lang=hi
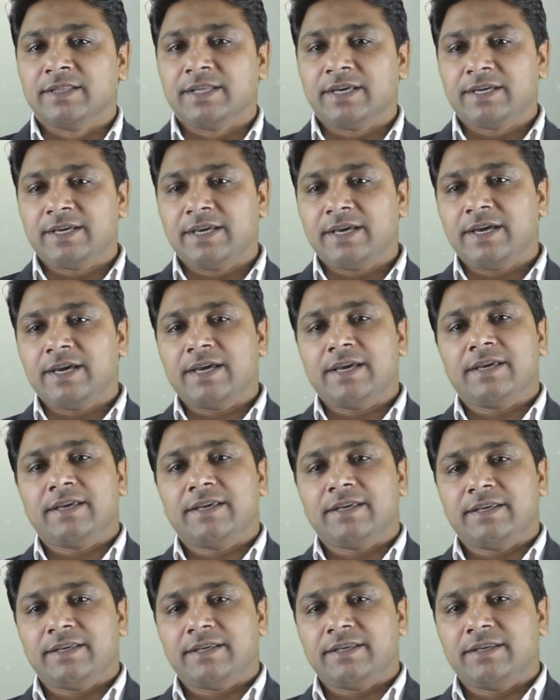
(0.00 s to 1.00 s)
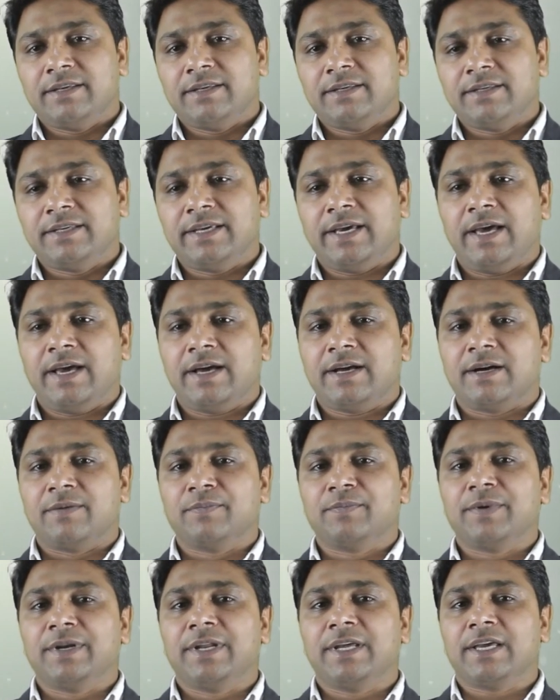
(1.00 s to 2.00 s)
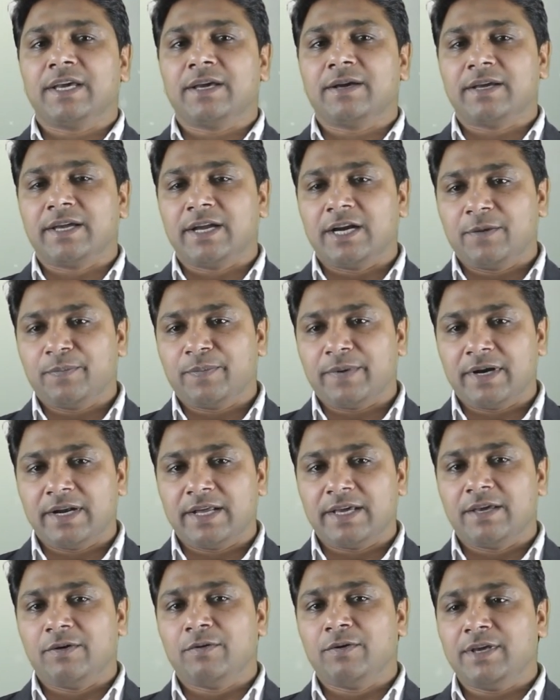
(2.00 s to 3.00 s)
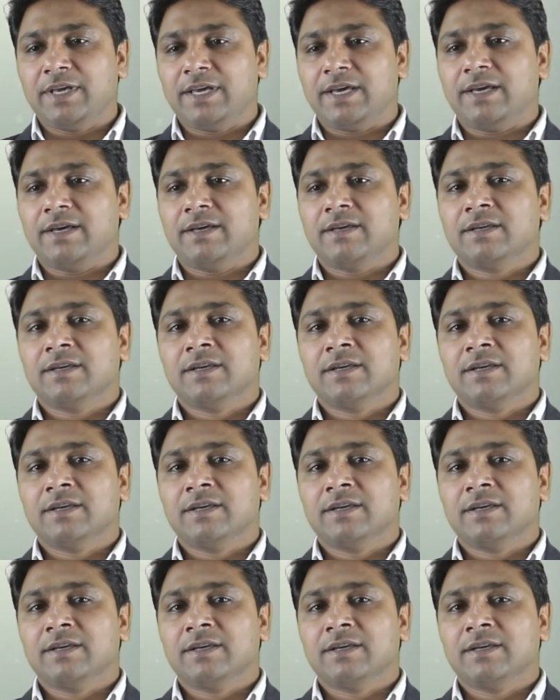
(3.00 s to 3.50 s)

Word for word: देखिए यह कंपनी के गेट पर लगी हुई है